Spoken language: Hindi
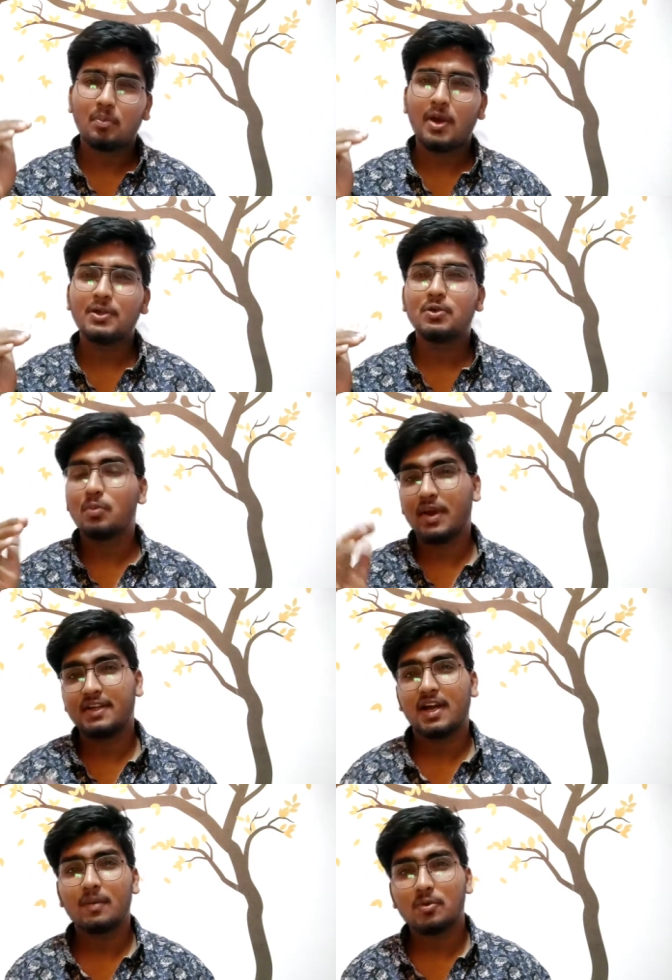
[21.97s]
पॉइंट टू
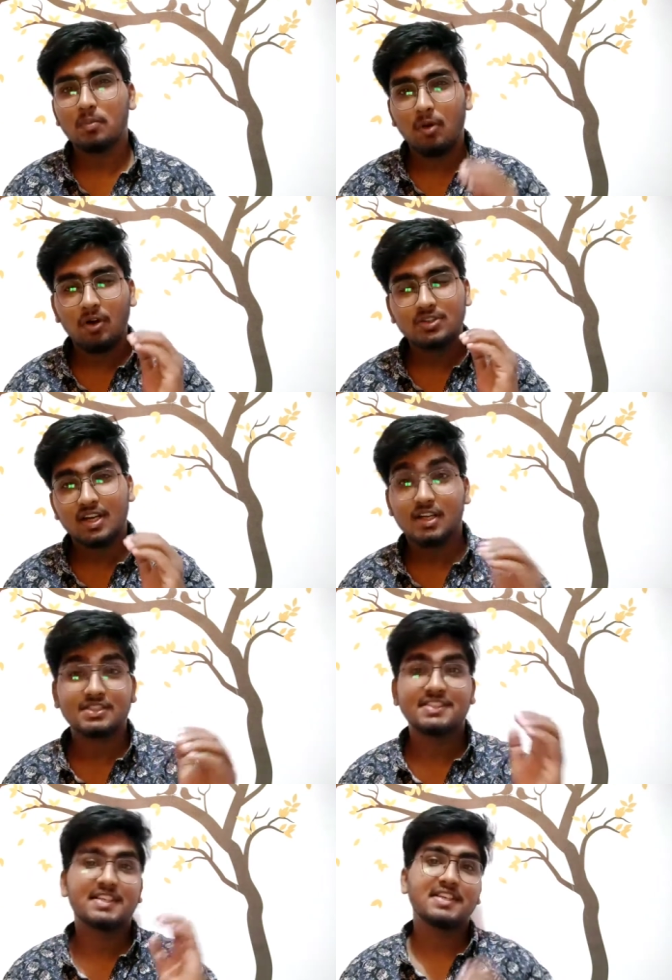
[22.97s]
पॉइंट आपको बहुत
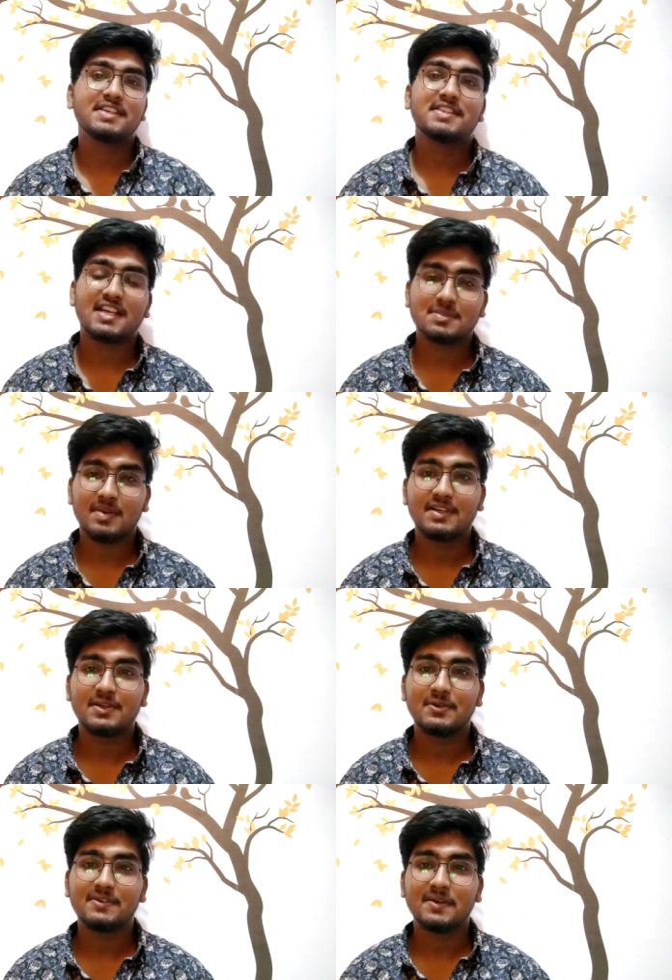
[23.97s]
अच्छी तरीके से एक्सप्लेन
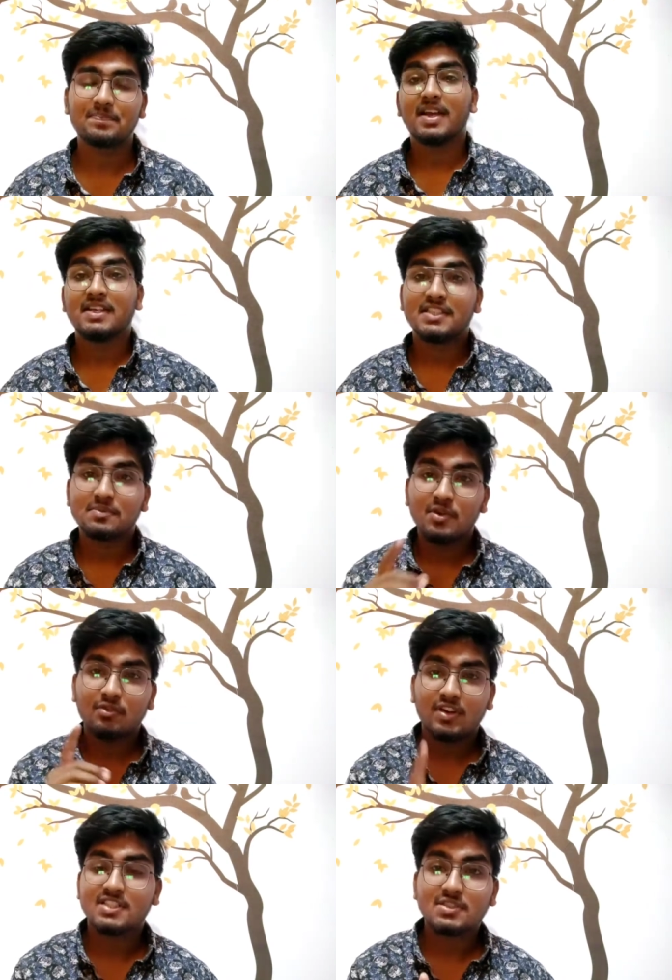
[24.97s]
करूँगा जिसमें
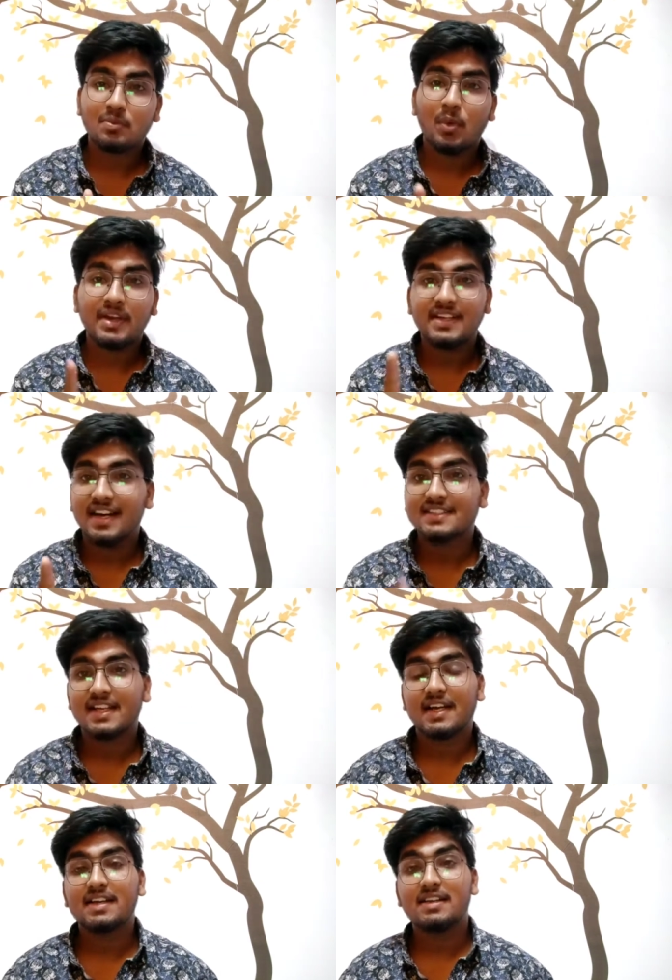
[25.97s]
फर्स्ट पॉइंट
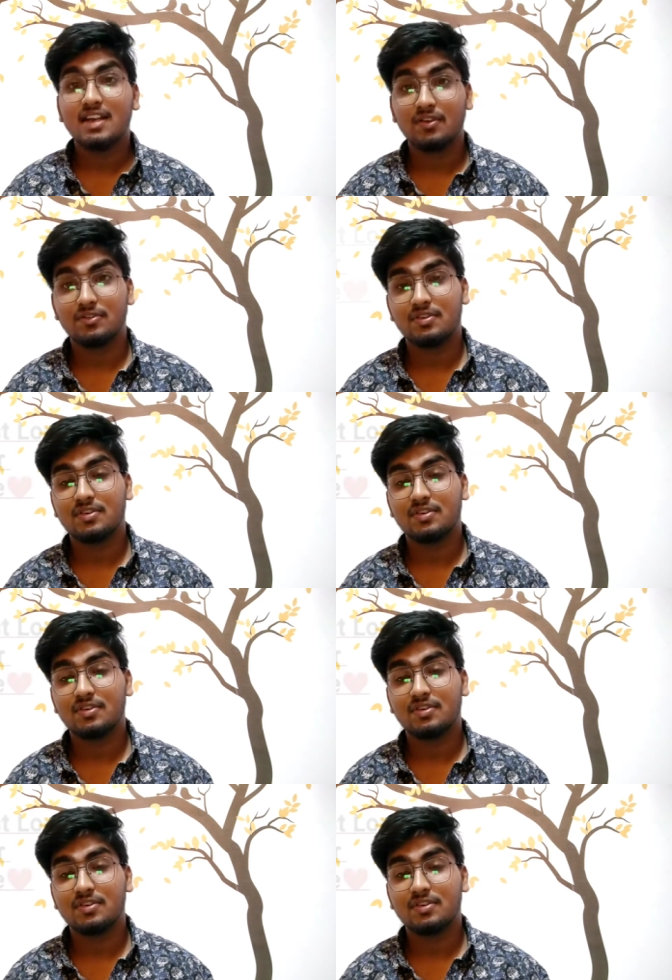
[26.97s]
आता है लव